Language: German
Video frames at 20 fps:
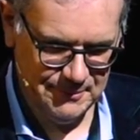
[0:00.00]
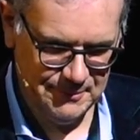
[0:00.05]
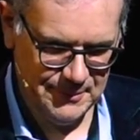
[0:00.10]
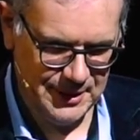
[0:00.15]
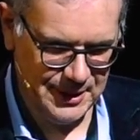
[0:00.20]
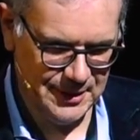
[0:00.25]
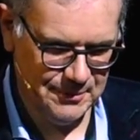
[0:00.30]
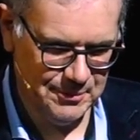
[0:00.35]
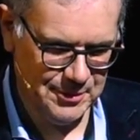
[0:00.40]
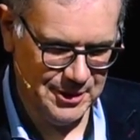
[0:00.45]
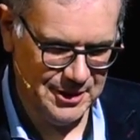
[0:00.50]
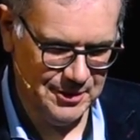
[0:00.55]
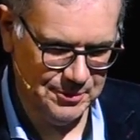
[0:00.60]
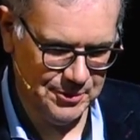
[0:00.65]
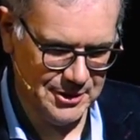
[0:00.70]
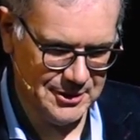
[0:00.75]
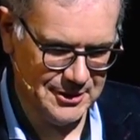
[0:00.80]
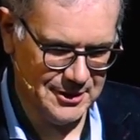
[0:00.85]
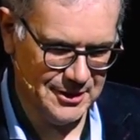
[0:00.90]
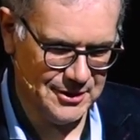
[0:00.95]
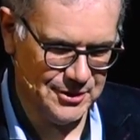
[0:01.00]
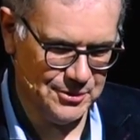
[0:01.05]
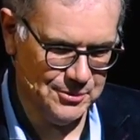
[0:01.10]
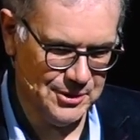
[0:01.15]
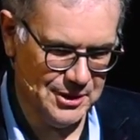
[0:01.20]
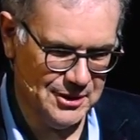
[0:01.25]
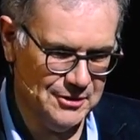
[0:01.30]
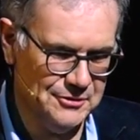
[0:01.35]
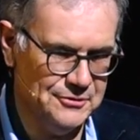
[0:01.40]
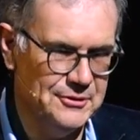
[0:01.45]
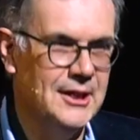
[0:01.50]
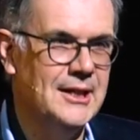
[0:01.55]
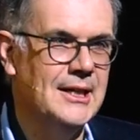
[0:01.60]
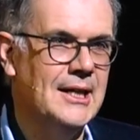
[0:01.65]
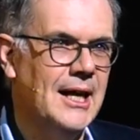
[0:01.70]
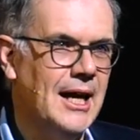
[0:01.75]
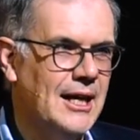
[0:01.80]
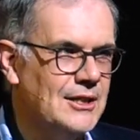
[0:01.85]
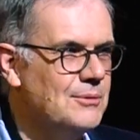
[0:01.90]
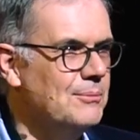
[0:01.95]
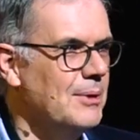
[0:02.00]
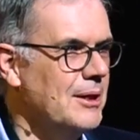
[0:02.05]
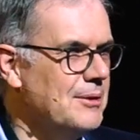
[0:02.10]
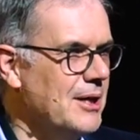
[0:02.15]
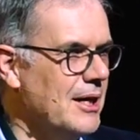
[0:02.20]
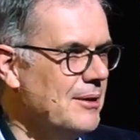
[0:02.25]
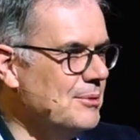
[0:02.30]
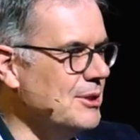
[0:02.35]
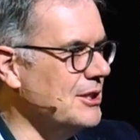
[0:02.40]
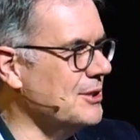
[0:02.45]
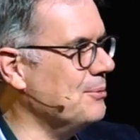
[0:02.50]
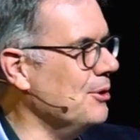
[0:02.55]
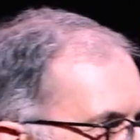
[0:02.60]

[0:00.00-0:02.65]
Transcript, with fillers: mache mal die Präsentation auf. Also mein Name ist